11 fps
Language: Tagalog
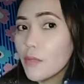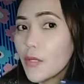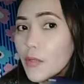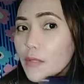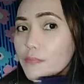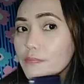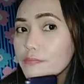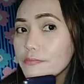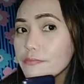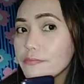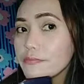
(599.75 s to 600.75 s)
Pero,
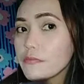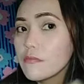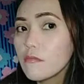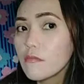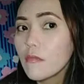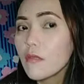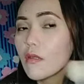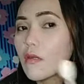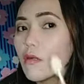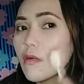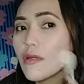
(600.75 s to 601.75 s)

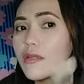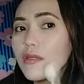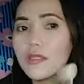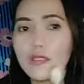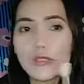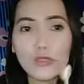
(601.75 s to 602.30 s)
okay na yan guys,